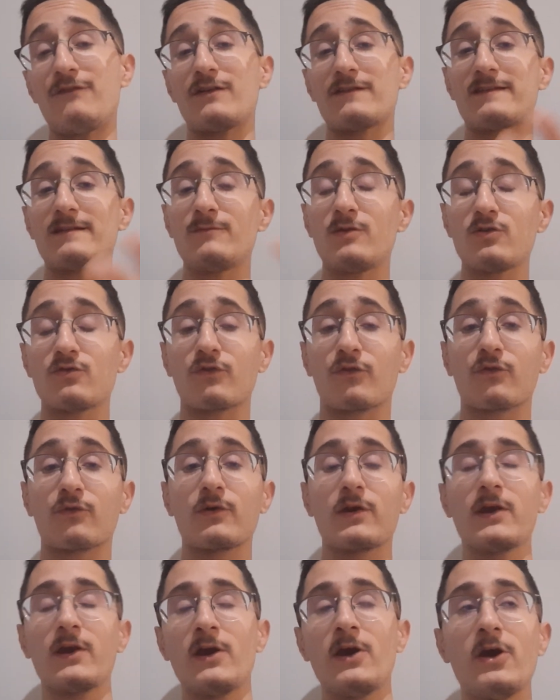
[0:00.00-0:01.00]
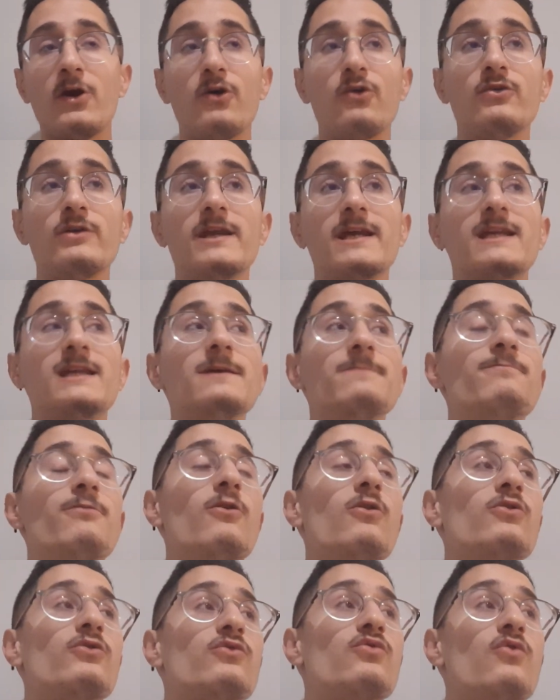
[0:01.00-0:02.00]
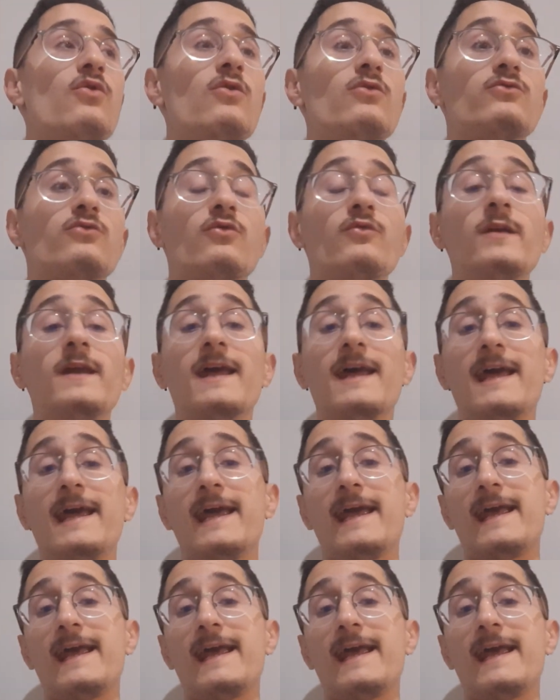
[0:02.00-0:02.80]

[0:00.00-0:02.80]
forcément construit une équipe autour de lui.